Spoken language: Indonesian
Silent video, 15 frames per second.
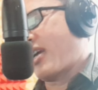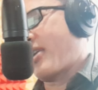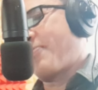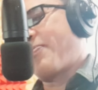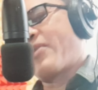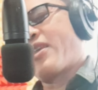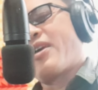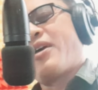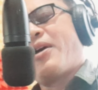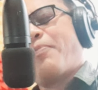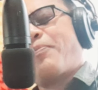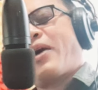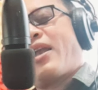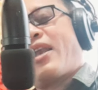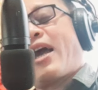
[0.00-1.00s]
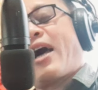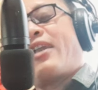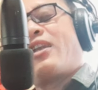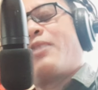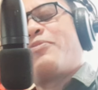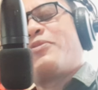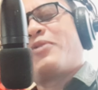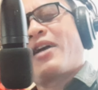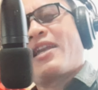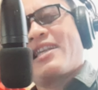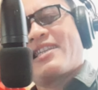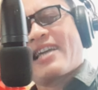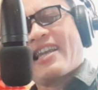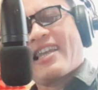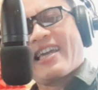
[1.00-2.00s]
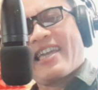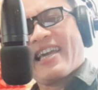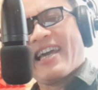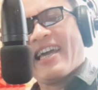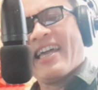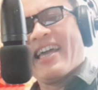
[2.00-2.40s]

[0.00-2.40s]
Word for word: Kan. Pak Landep juga di sana ya.